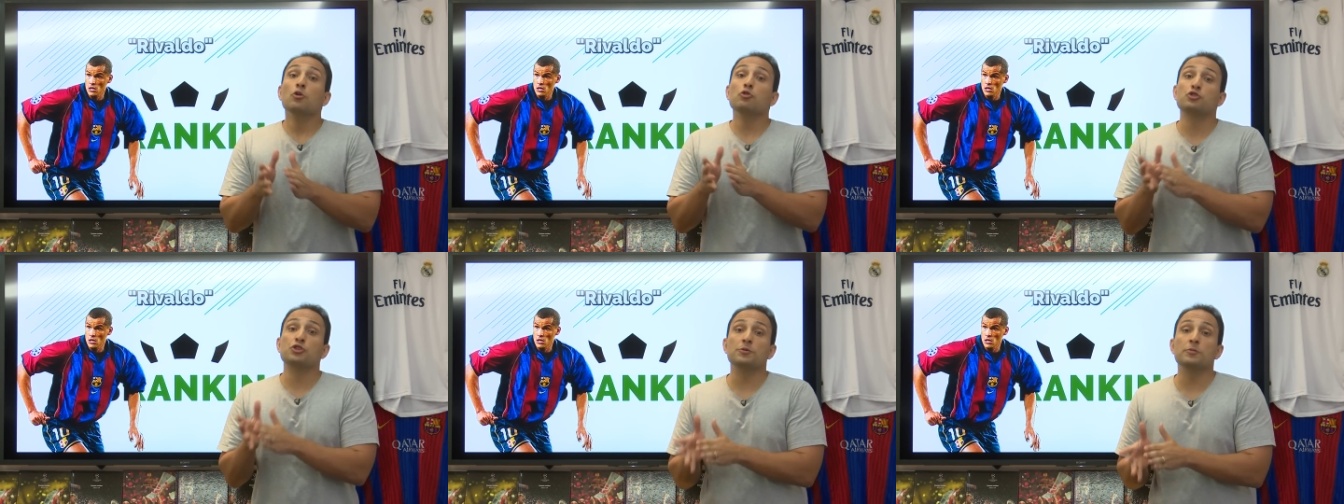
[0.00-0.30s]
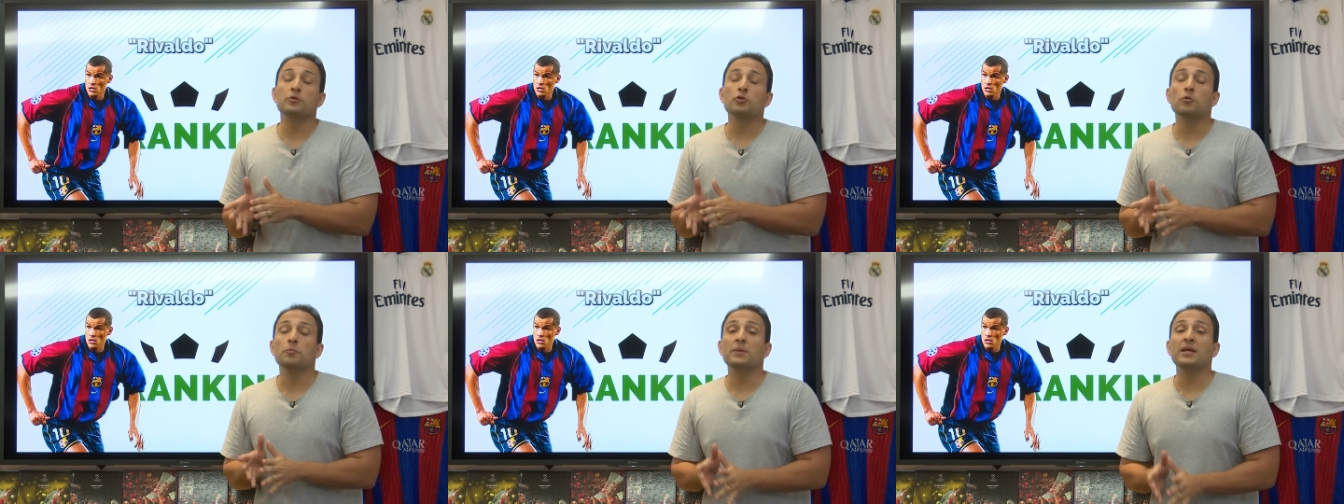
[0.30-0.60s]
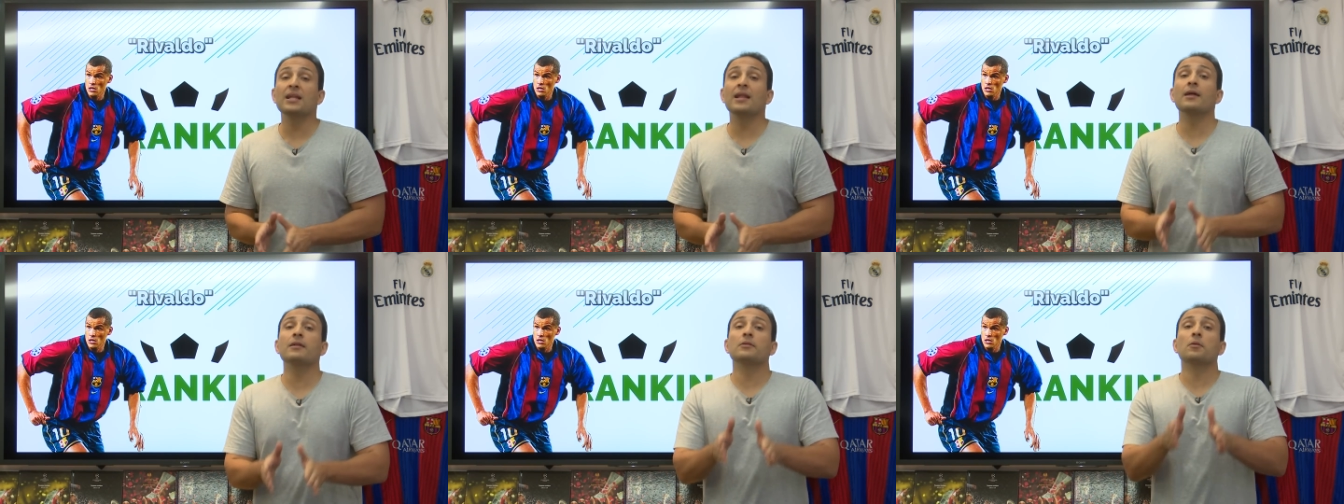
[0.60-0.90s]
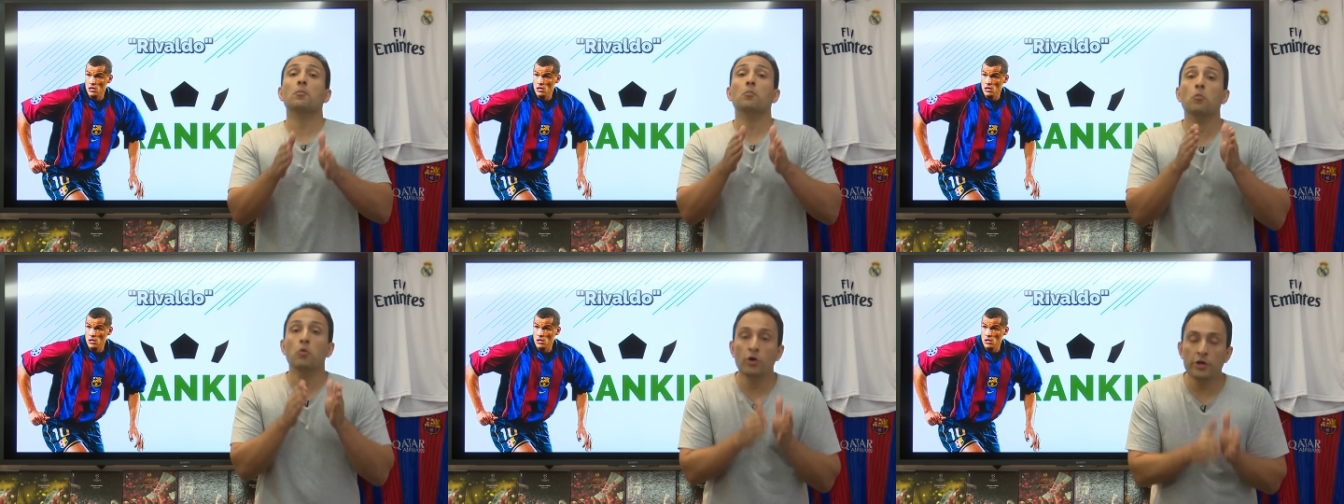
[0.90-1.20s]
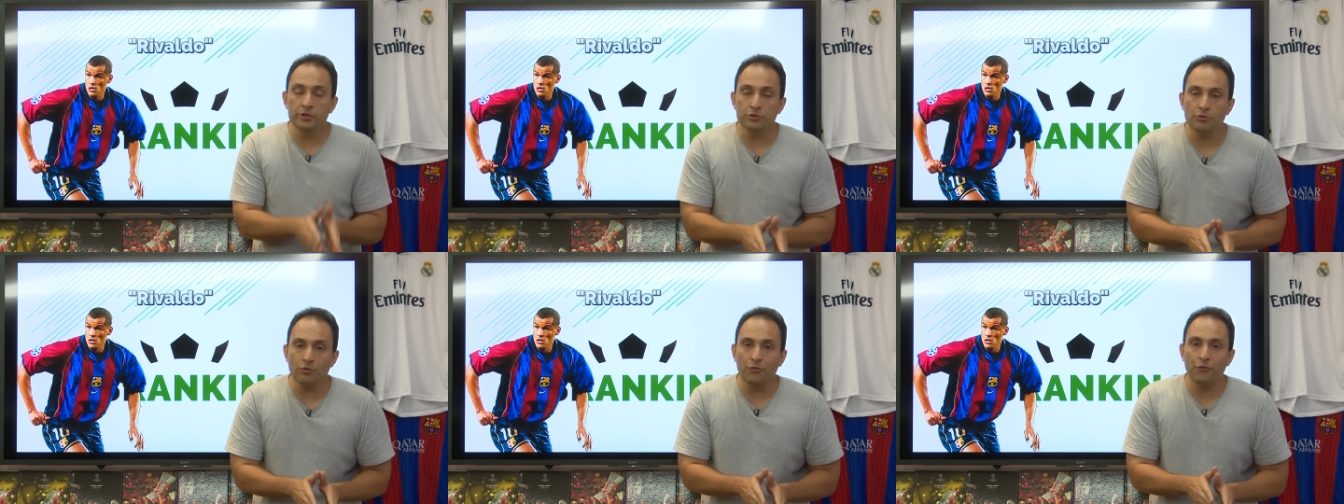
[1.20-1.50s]
o time do Milan
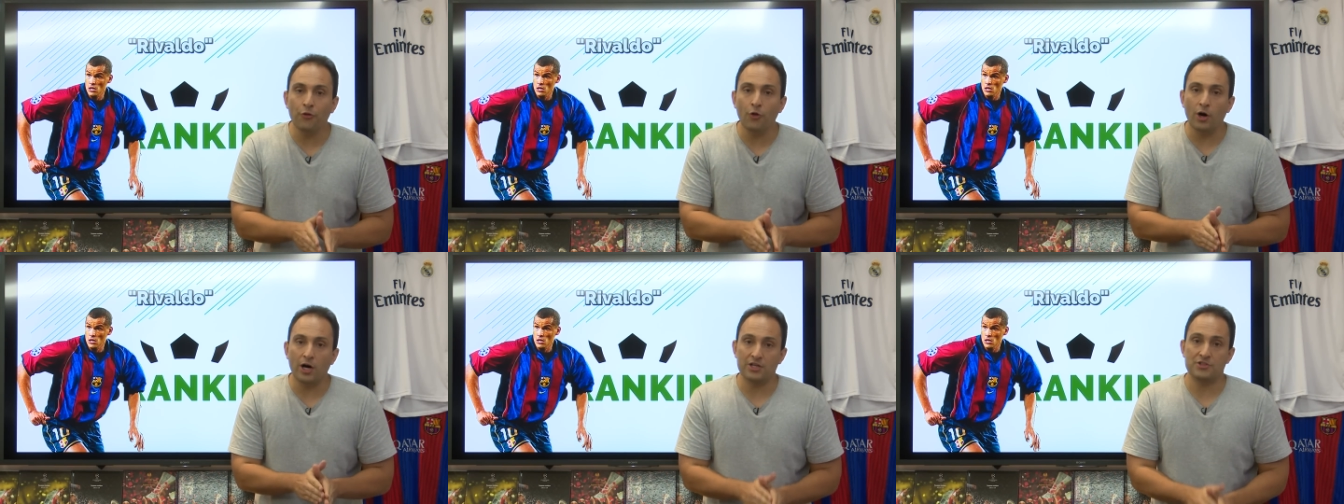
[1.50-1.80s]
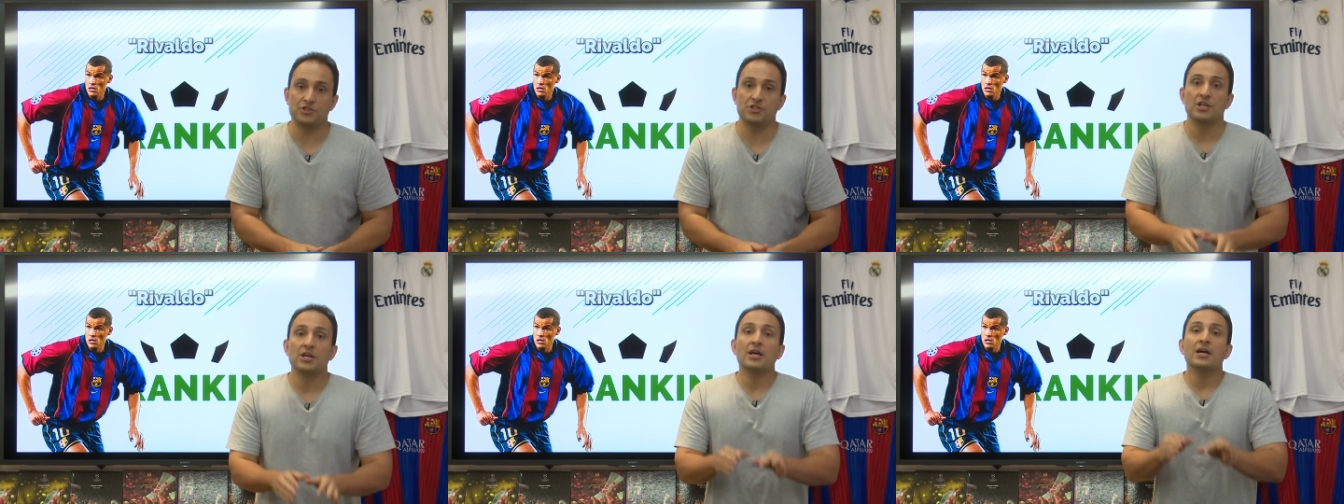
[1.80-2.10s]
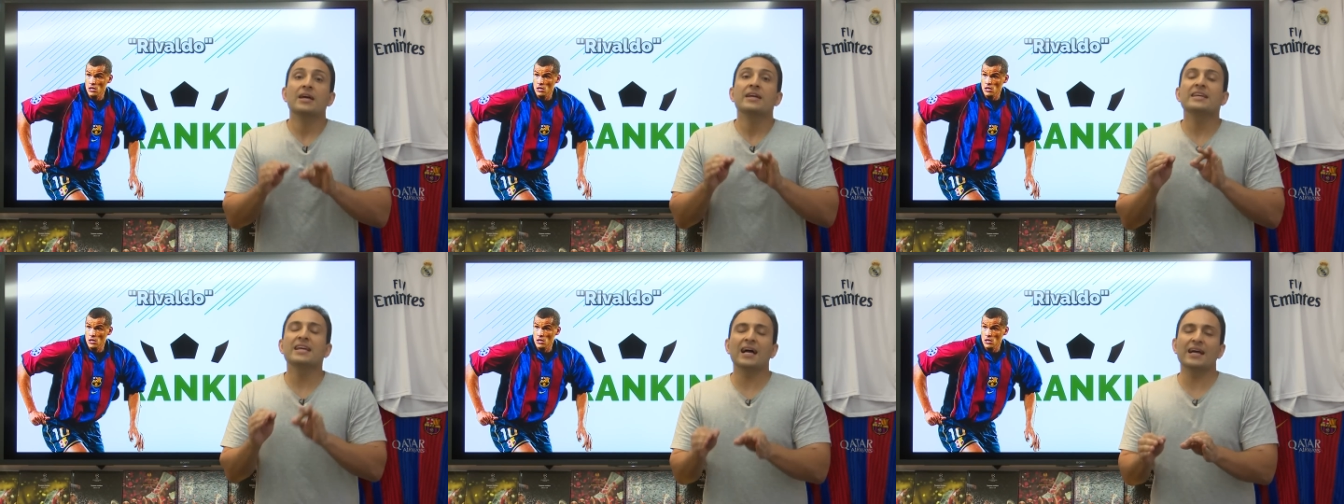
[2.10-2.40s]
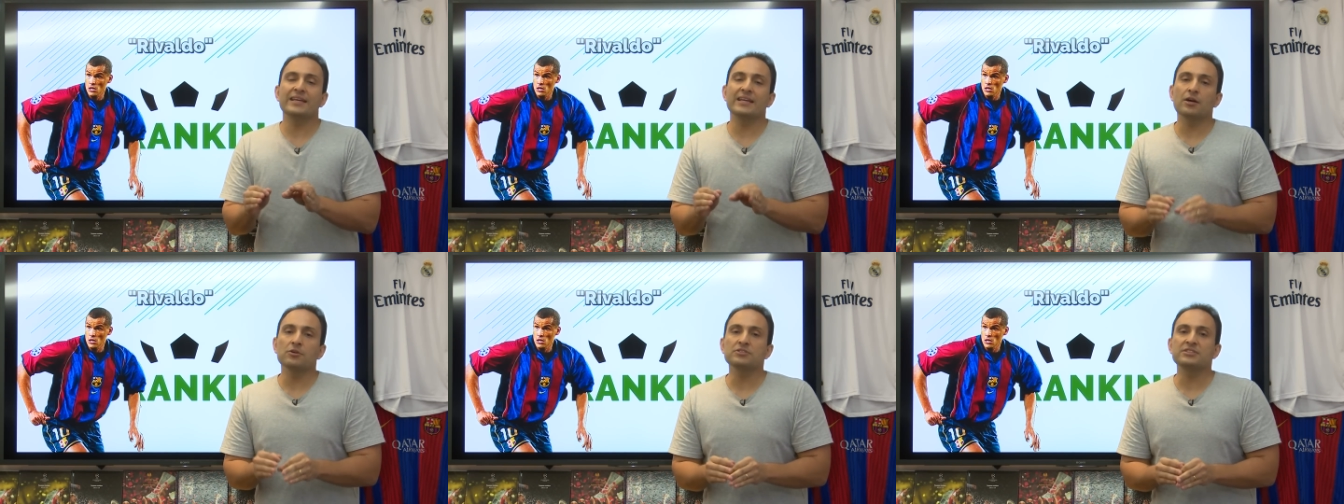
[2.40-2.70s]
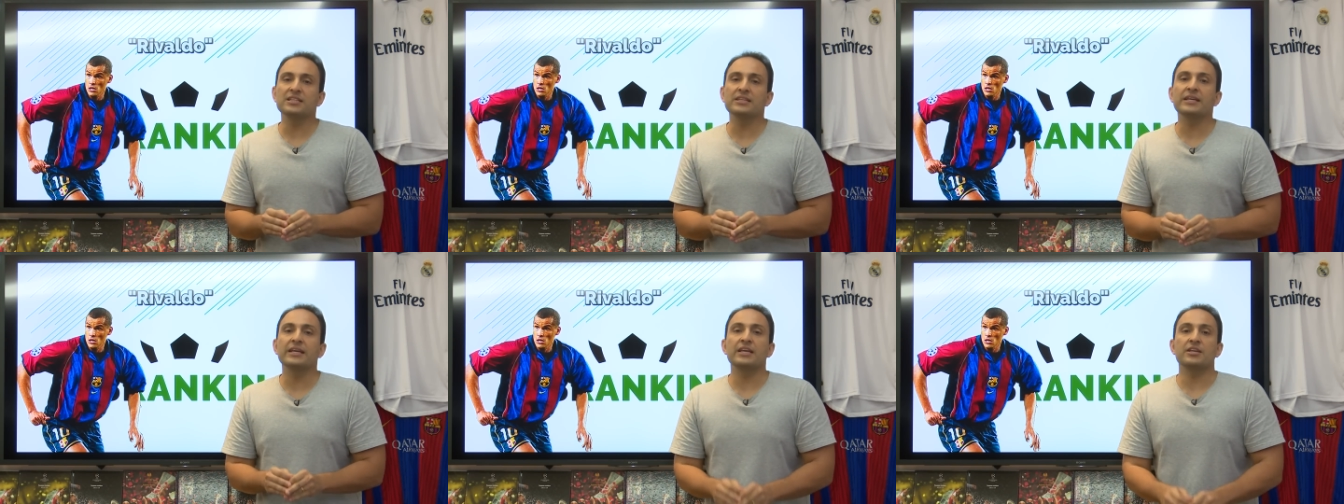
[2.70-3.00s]
muito forte. E aí é o
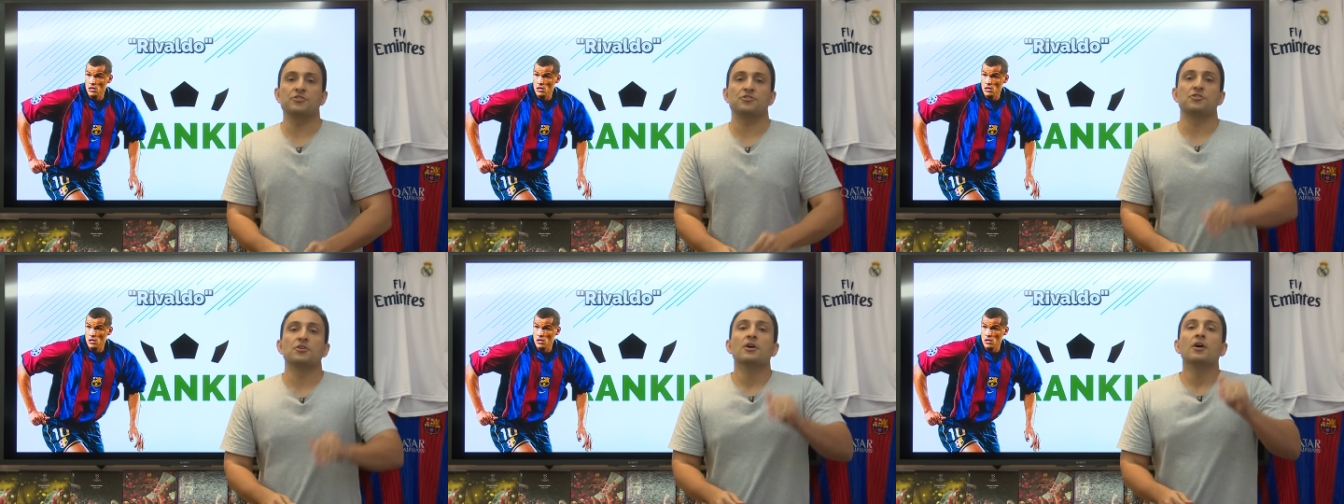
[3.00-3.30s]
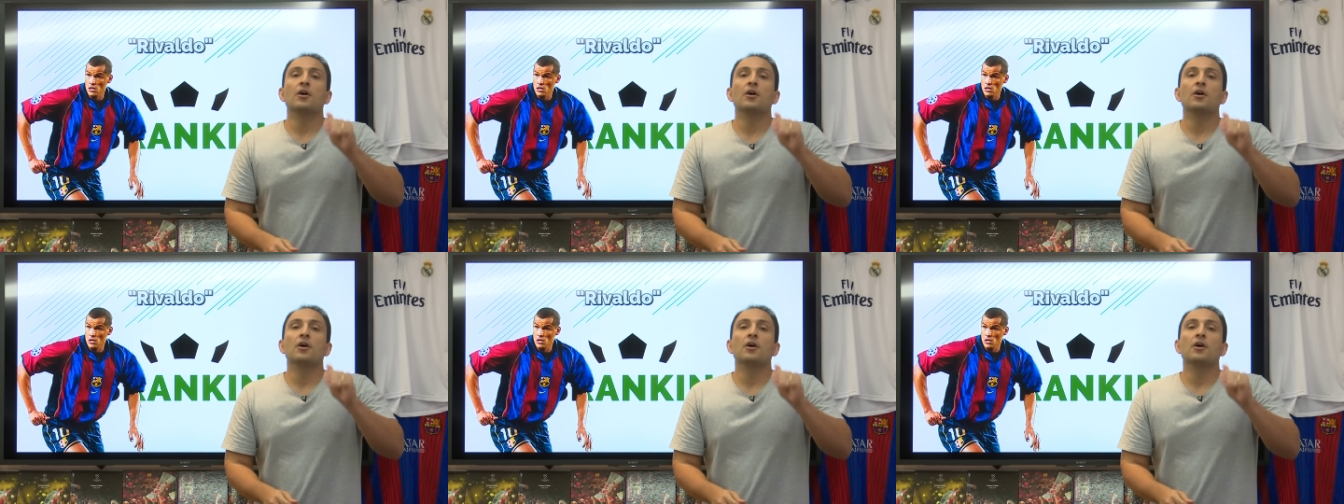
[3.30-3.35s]
seguinte,